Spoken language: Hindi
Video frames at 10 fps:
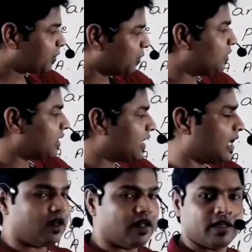खुल रहा
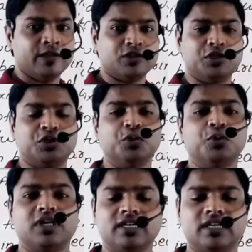है तो
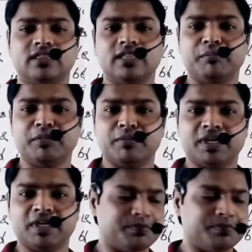टोटल कितना मेरे पास